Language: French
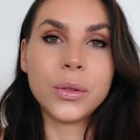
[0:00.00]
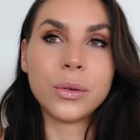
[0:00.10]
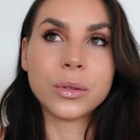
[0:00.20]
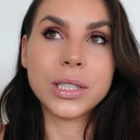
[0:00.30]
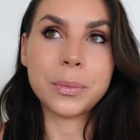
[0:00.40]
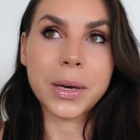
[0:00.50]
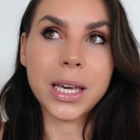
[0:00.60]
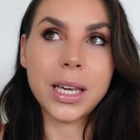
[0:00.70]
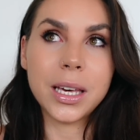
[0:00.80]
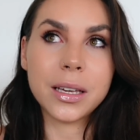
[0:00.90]
Donc j'ai
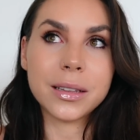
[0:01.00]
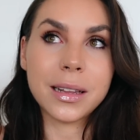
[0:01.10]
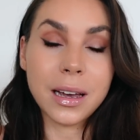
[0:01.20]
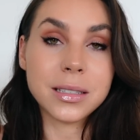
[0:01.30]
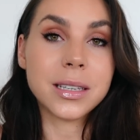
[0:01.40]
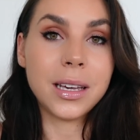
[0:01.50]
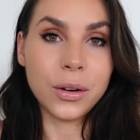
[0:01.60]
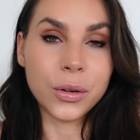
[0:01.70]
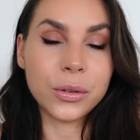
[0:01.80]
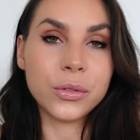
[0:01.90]
pris 13
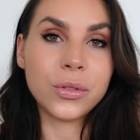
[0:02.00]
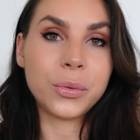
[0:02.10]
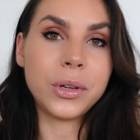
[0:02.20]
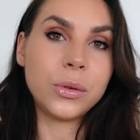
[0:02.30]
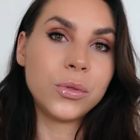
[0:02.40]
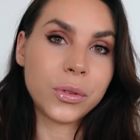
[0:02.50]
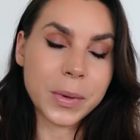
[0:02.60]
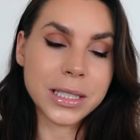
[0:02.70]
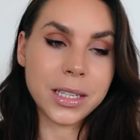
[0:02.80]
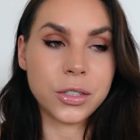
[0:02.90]
kg depuis août
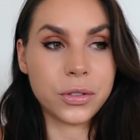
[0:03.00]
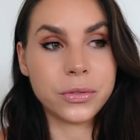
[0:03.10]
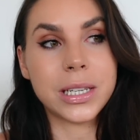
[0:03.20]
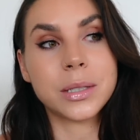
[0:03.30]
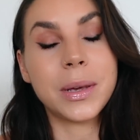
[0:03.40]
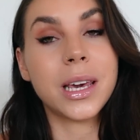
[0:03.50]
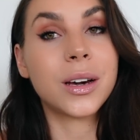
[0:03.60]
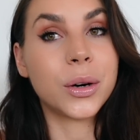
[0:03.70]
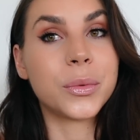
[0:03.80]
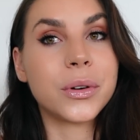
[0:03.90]
passé. Je vais vous expliquer
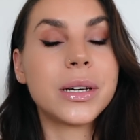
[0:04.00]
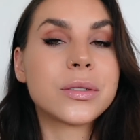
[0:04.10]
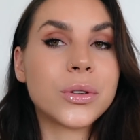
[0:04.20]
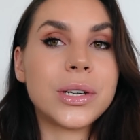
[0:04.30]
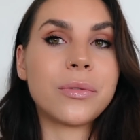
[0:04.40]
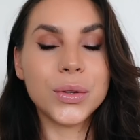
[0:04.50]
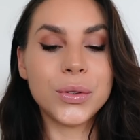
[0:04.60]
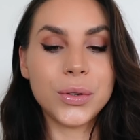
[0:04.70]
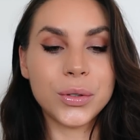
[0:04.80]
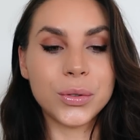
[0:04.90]
comment et ce que j'ai fait.
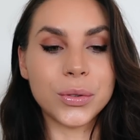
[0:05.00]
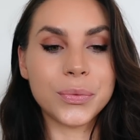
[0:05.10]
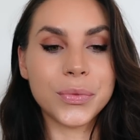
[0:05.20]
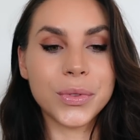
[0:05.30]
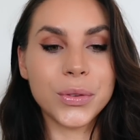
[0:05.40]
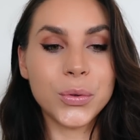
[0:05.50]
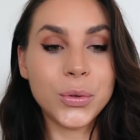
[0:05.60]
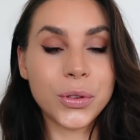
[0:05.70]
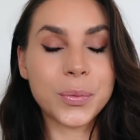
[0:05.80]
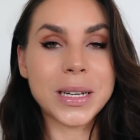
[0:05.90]
Du coup,
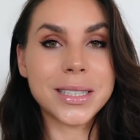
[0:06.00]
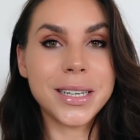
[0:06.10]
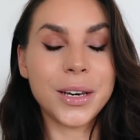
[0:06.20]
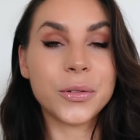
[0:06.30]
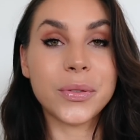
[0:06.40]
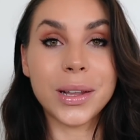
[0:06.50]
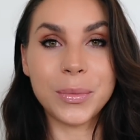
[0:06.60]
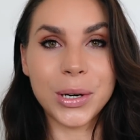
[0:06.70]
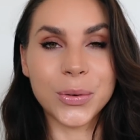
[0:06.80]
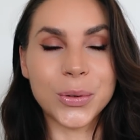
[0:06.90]
Août passé, fin de
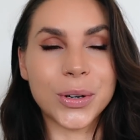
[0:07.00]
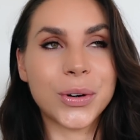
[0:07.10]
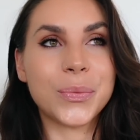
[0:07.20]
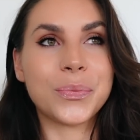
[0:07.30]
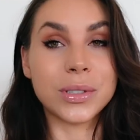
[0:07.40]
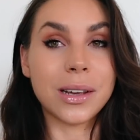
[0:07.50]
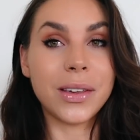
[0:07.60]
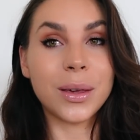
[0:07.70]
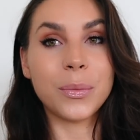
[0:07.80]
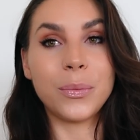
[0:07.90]
mes concours. Vous
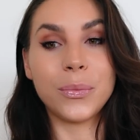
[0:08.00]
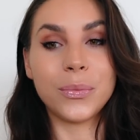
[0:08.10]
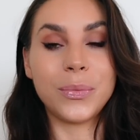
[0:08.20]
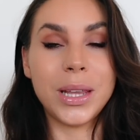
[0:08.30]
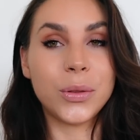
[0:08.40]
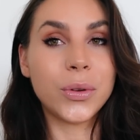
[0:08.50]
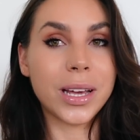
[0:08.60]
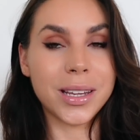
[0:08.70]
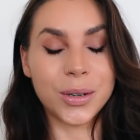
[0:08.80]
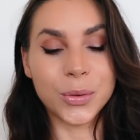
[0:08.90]
savez que mes deux
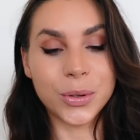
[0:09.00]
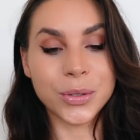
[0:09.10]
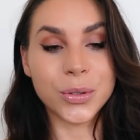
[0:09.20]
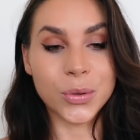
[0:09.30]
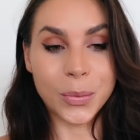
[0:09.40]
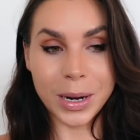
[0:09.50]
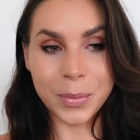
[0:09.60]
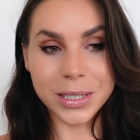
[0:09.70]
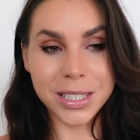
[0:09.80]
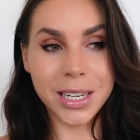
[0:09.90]
derniers concours se sont mal
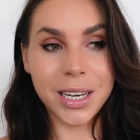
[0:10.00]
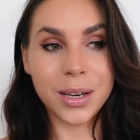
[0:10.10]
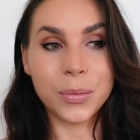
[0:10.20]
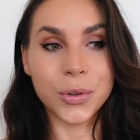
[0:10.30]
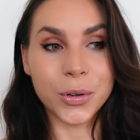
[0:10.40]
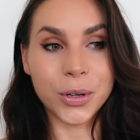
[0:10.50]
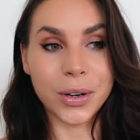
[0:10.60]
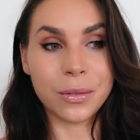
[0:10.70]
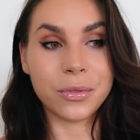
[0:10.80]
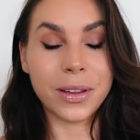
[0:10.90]
passés, mon
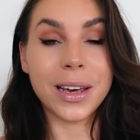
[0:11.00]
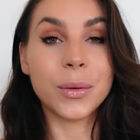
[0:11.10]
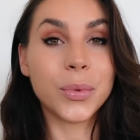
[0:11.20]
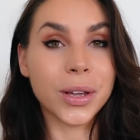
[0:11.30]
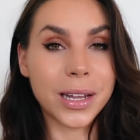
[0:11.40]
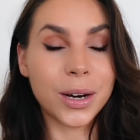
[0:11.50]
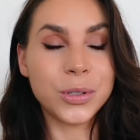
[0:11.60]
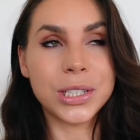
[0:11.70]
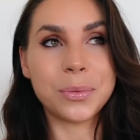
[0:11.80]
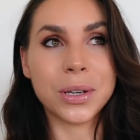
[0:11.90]
corps a fait un
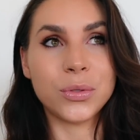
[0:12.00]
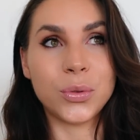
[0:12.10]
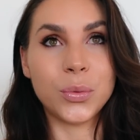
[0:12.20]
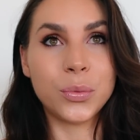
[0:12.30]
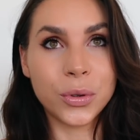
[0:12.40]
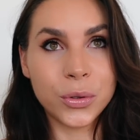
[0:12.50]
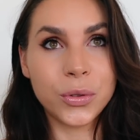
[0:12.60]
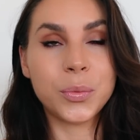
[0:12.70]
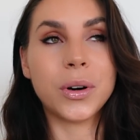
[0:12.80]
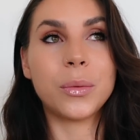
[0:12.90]
burn-out, j'ai perdu beaucoup
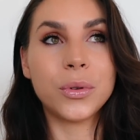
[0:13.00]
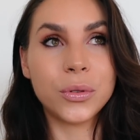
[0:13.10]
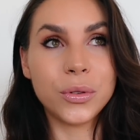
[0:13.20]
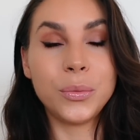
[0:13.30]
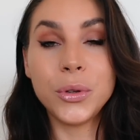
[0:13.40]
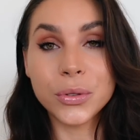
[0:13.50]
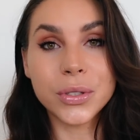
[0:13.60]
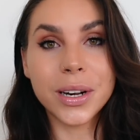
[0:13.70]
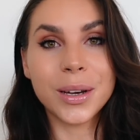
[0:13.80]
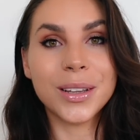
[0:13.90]
de poids, beaucoup de
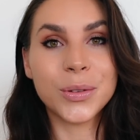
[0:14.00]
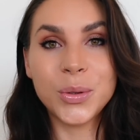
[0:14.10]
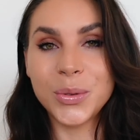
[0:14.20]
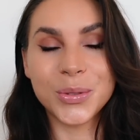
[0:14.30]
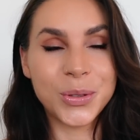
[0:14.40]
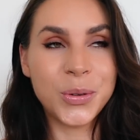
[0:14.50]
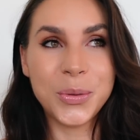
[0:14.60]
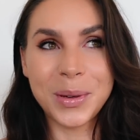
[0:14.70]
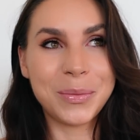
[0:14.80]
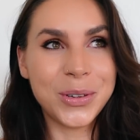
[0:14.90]
muscles, tout,
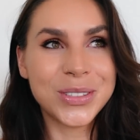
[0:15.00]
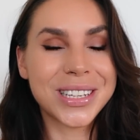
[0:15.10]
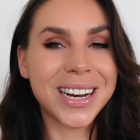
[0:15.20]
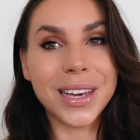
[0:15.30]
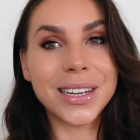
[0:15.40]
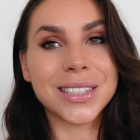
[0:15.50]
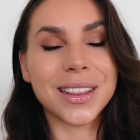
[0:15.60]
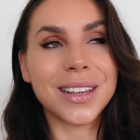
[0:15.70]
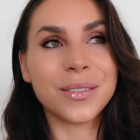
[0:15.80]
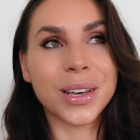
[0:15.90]
tous mes muscles, et
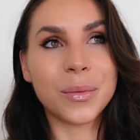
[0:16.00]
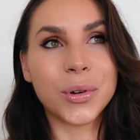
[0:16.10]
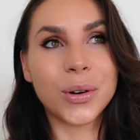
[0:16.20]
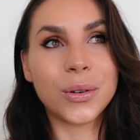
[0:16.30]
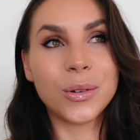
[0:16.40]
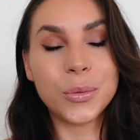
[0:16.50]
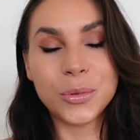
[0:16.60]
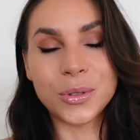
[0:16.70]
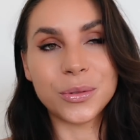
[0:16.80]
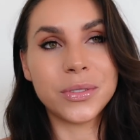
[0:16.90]
j'étais vraiment au
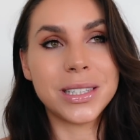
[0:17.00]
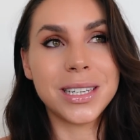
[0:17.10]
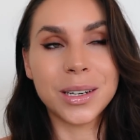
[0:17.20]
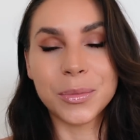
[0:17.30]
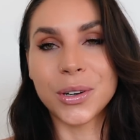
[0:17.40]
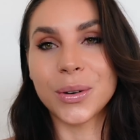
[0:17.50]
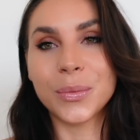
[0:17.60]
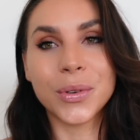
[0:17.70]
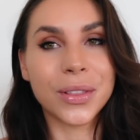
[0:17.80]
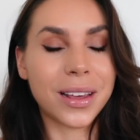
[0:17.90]
bout, physiquement,
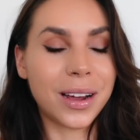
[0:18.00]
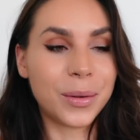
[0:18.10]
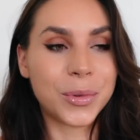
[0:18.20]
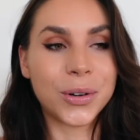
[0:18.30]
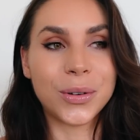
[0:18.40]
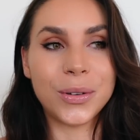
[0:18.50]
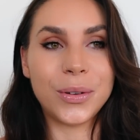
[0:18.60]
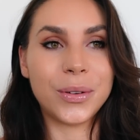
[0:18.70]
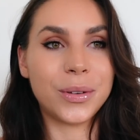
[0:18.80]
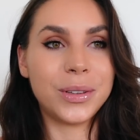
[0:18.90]
mentalement,
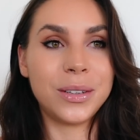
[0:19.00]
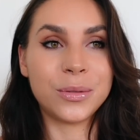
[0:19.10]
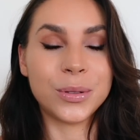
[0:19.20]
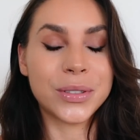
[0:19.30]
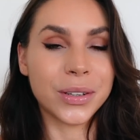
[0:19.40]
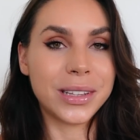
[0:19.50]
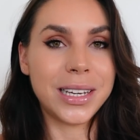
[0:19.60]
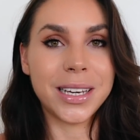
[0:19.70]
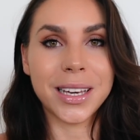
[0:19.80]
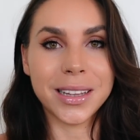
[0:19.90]
euh, niveau
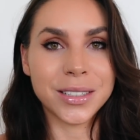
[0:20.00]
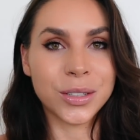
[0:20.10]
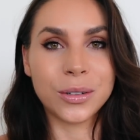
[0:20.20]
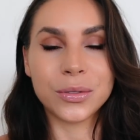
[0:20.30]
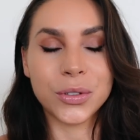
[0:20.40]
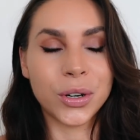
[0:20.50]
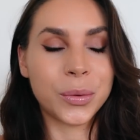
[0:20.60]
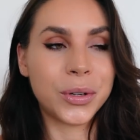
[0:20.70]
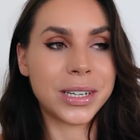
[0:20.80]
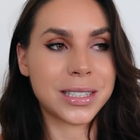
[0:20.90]
santé, catastrophe,
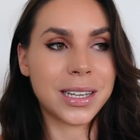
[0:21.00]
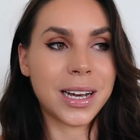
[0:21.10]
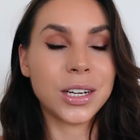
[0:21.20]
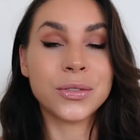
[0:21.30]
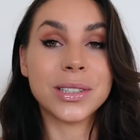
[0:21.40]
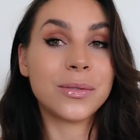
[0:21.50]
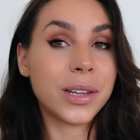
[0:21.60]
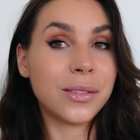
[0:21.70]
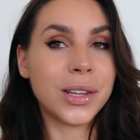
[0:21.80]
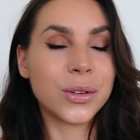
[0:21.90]
hormones, etc. Je vous ai fait
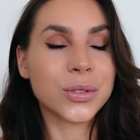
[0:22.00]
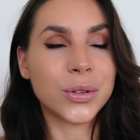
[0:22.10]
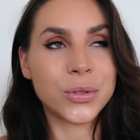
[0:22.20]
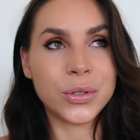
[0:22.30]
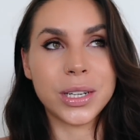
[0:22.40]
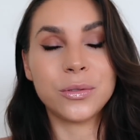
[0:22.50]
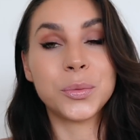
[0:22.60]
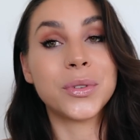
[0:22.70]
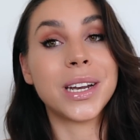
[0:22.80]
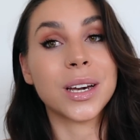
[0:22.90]
des vidéos sur le sujet, vous
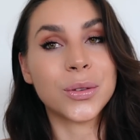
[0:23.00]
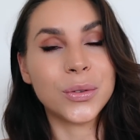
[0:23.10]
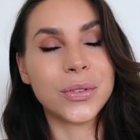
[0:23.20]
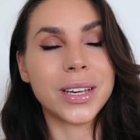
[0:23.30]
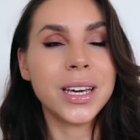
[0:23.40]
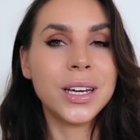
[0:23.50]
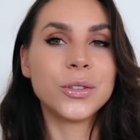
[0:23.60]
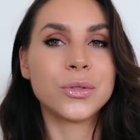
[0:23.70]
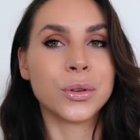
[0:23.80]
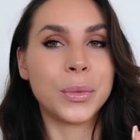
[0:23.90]
pouvez les retrouver,
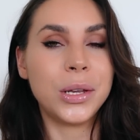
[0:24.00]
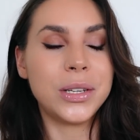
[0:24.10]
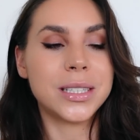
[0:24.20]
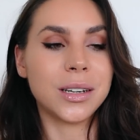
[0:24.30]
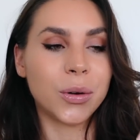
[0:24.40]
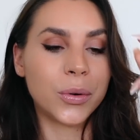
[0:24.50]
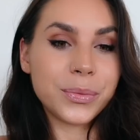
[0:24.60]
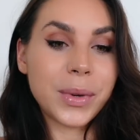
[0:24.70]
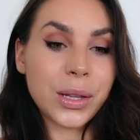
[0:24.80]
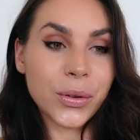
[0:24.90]
je vous en mets une ici en haut.
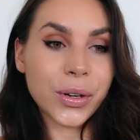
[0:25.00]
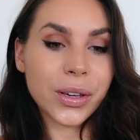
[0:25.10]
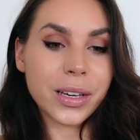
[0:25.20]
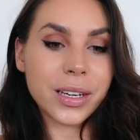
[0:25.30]
Mais donc,